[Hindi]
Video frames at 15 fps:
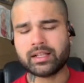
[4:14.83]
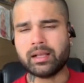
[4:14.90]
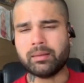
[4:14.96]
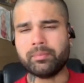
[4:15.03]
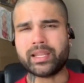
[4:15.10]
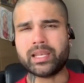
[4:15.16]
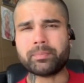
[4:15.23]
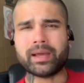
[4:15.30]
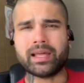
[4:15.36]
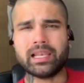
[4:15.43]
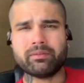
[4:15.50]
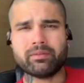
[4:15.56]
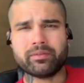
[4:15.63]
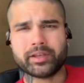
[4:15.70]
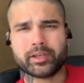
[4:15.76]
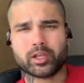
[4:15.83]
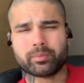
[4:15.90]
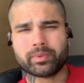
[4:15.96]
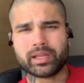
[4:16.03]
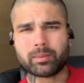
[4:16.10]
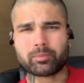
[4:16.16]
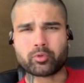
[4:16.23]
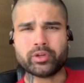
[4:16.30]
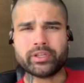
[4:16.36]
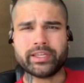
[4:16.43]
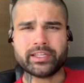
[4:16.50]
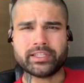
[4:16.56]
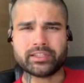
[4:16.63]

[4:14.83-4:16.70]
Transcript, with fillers: मैंने पहले भी वीडियो में आपको ये